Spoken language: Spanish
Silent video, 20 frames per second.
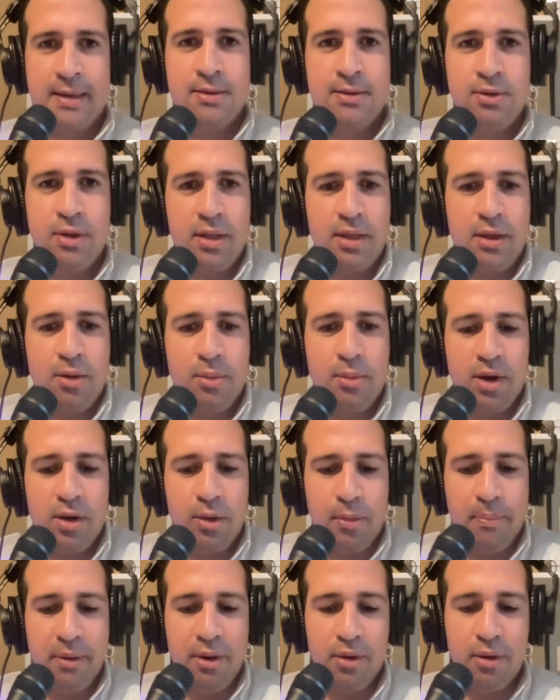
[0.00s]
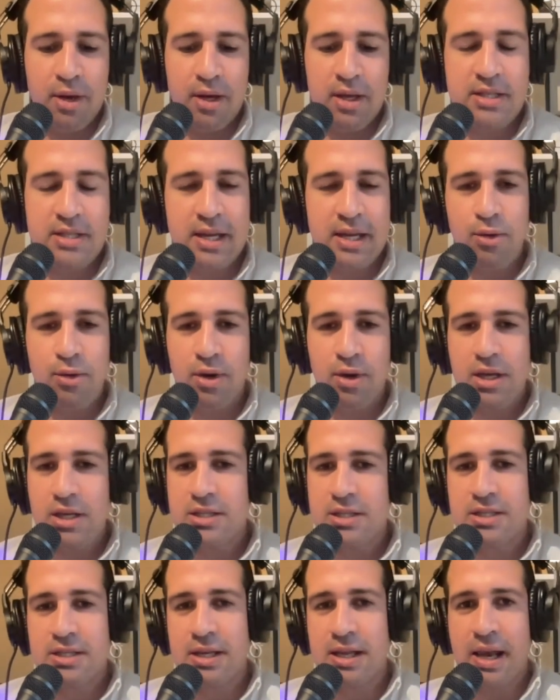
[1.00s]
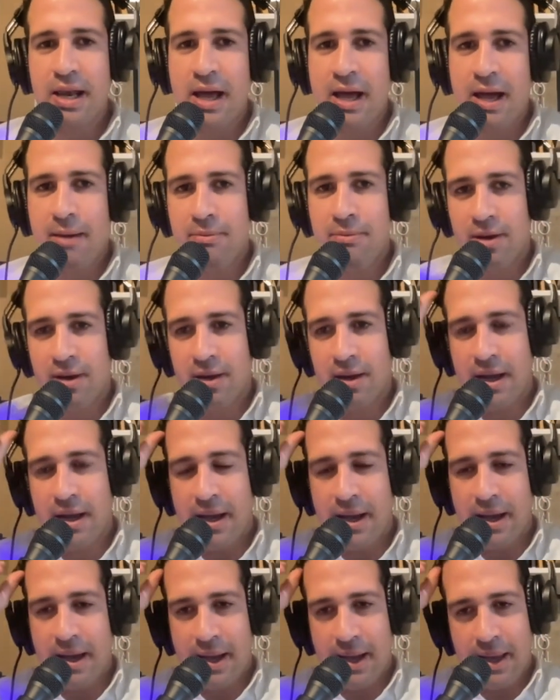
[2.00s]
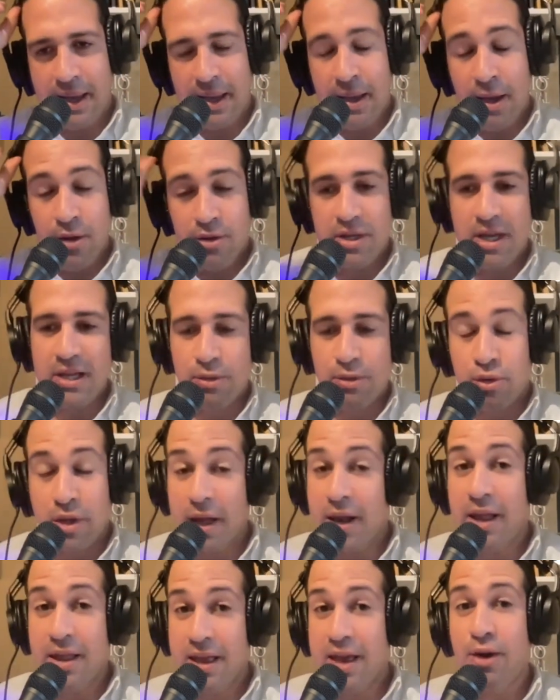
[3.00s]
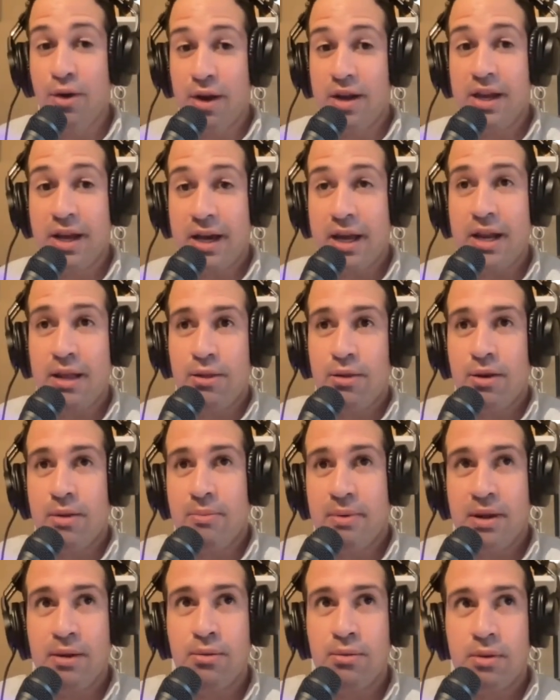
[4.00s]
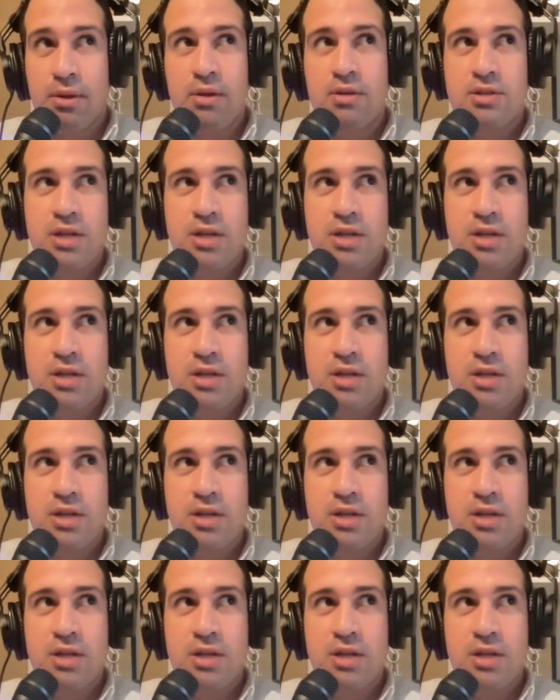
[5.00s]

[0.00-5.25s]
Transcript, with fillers: Yo le digo, bueno, pero esa no es la... la eh, o sea, ¿ustedes leyeron el decreto? Le pregunto.